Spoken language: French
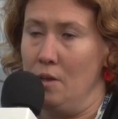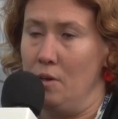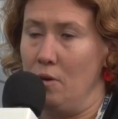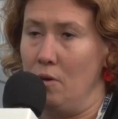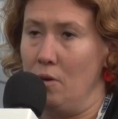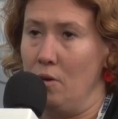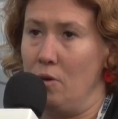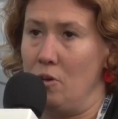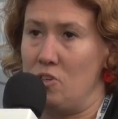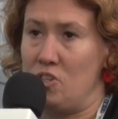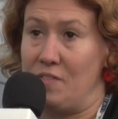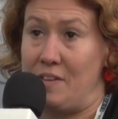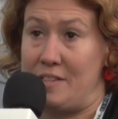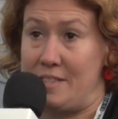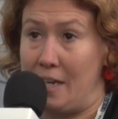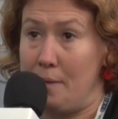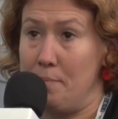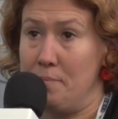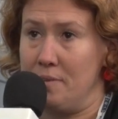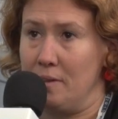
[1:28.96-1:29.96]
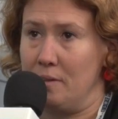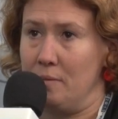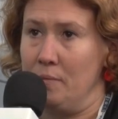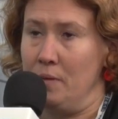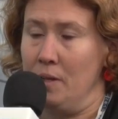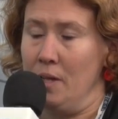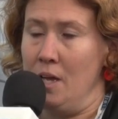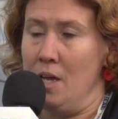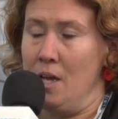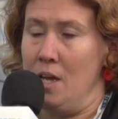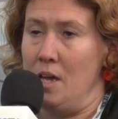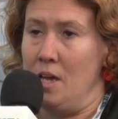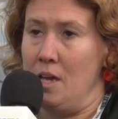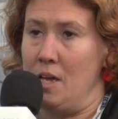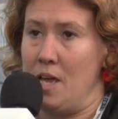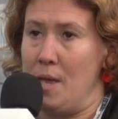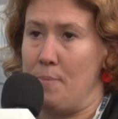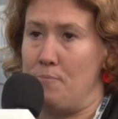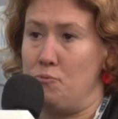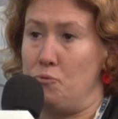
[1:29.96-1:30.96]
JavaScript.
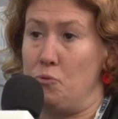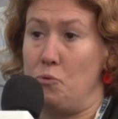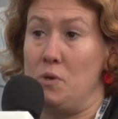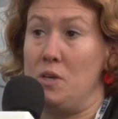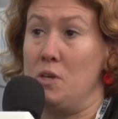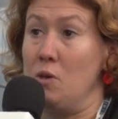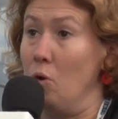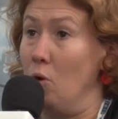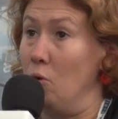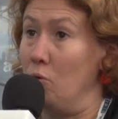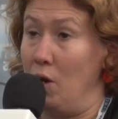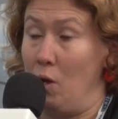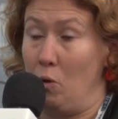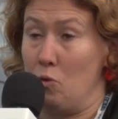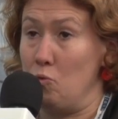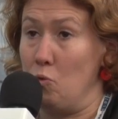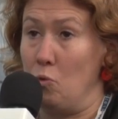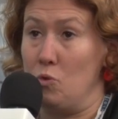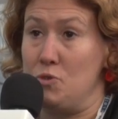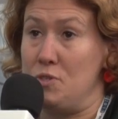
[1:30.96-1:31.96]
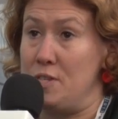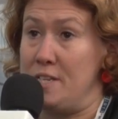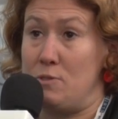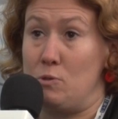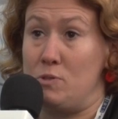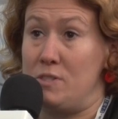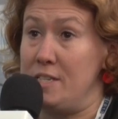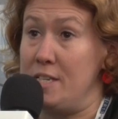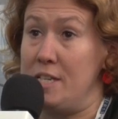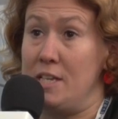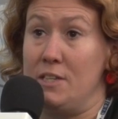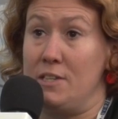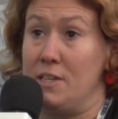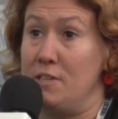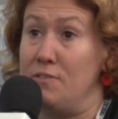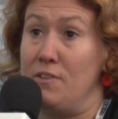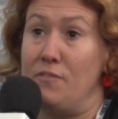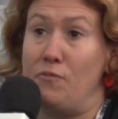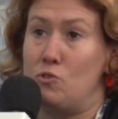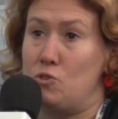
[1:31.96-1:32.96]
Et puis euh, voilà, on, utilise aussi
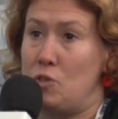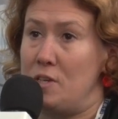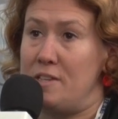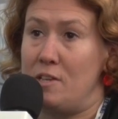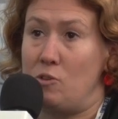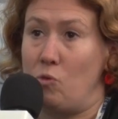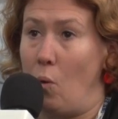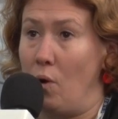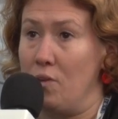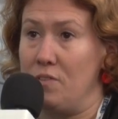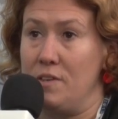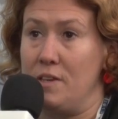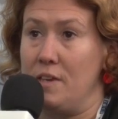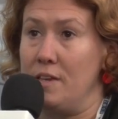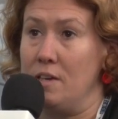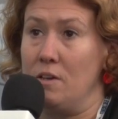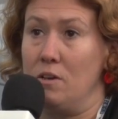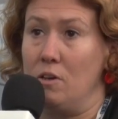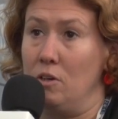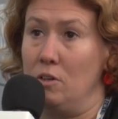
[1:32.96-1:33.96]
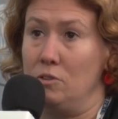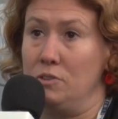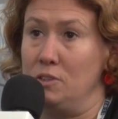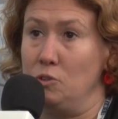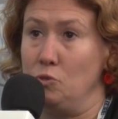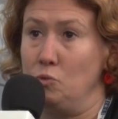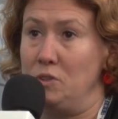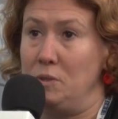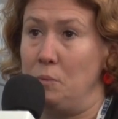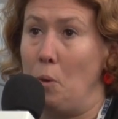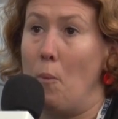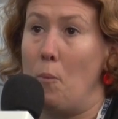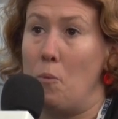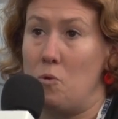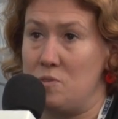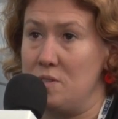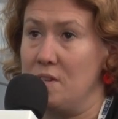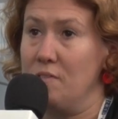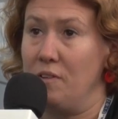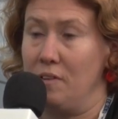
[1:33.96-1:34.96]
des, fonctionnalités 3D, euh, des outils
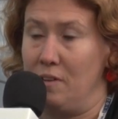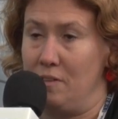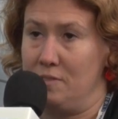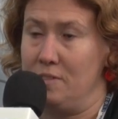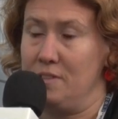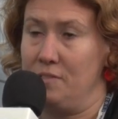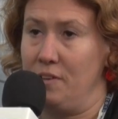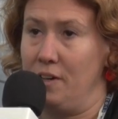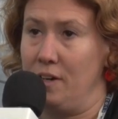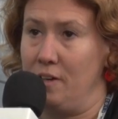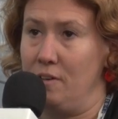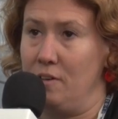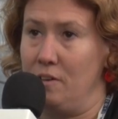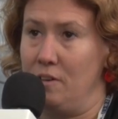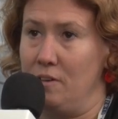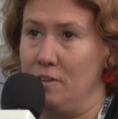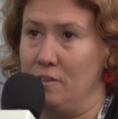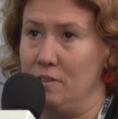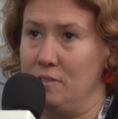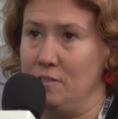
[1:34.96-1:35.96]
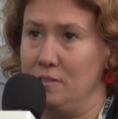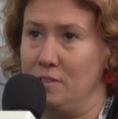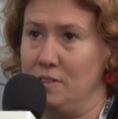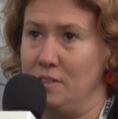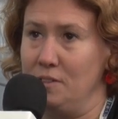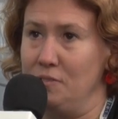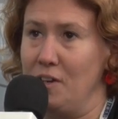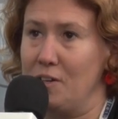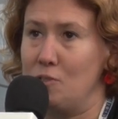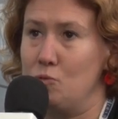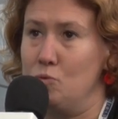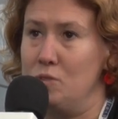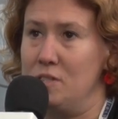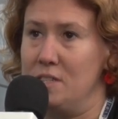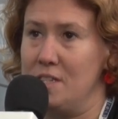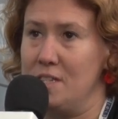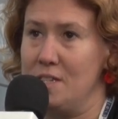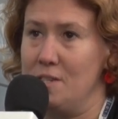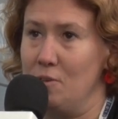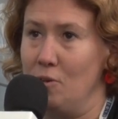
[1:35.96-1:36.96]
proposés, enfin divers, euh, divers outils